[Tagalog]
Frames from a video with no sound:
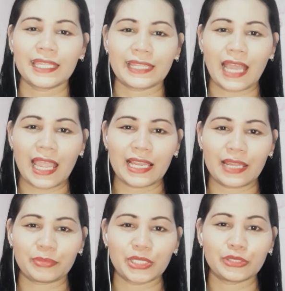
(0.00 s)
dahil
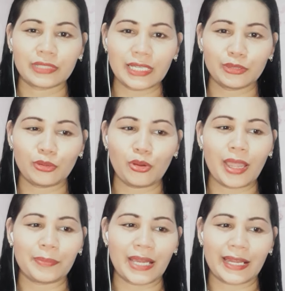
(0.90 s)
ang video na ito
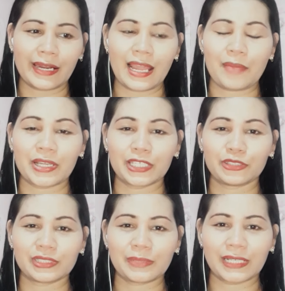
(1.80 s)
ay para lamang
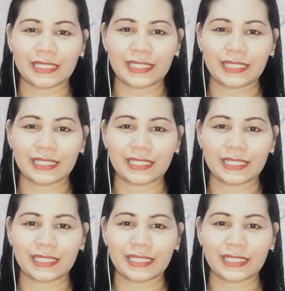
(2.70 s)
ito sa mga